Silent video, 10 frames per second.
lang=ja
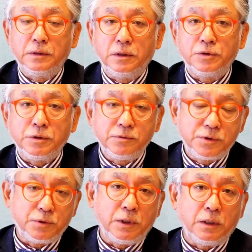やっていく
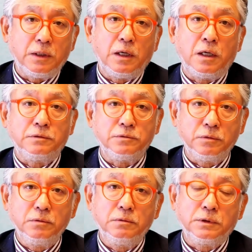必要がある
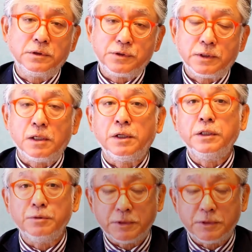と私は考えていま